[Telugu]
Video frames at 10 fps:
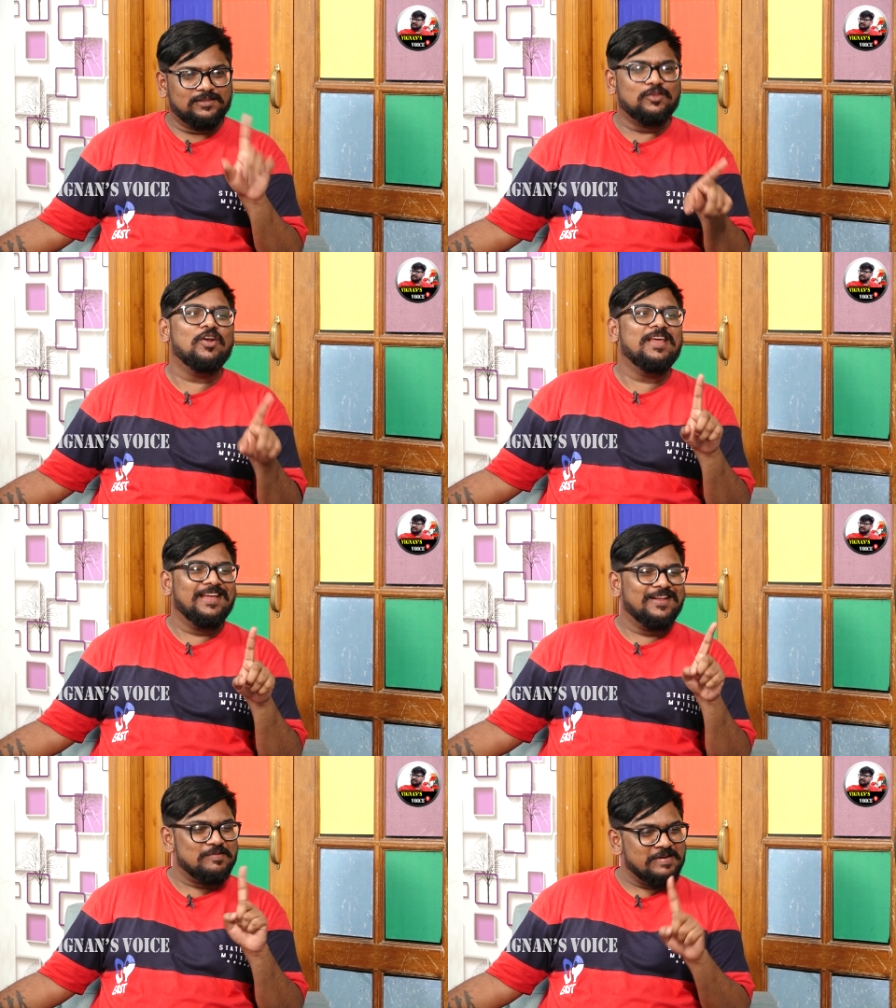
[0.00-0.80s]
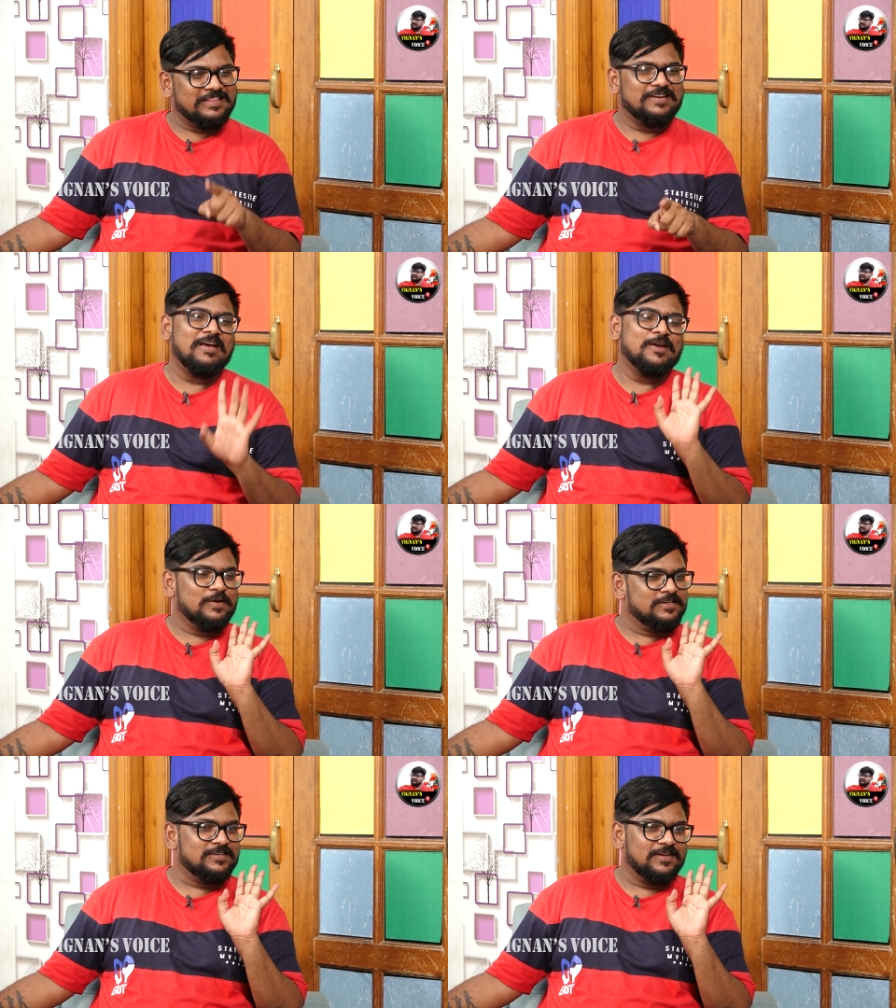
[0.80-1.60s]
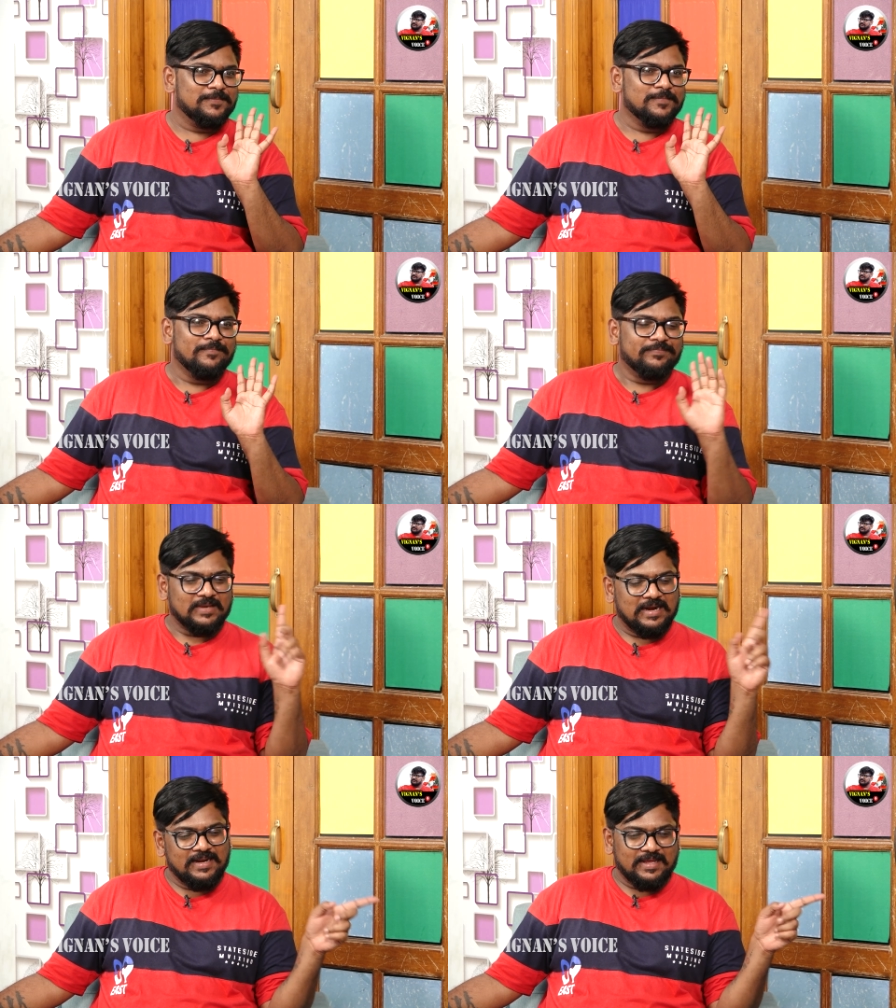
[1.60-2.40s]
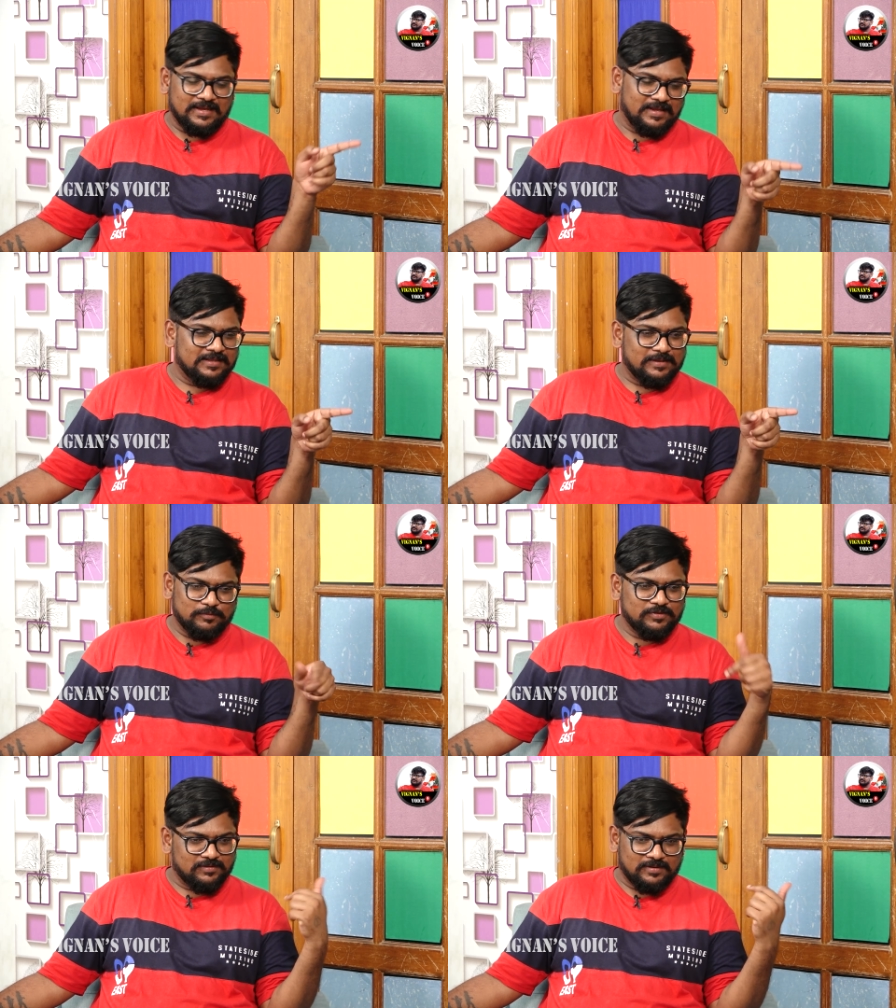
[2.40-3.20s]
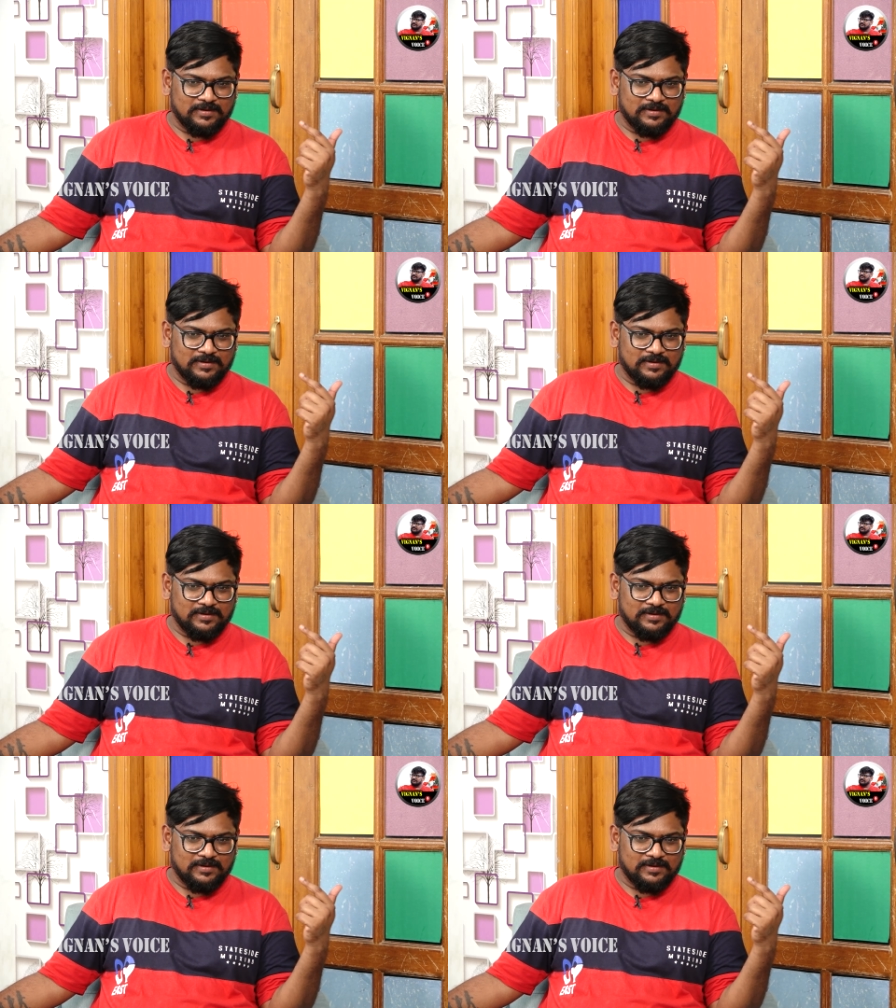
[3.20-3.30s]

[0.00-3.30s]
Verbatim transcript: తొలి హీరో మాత్రం అల్లు అర్జునే అంటే ఇంతకుముందు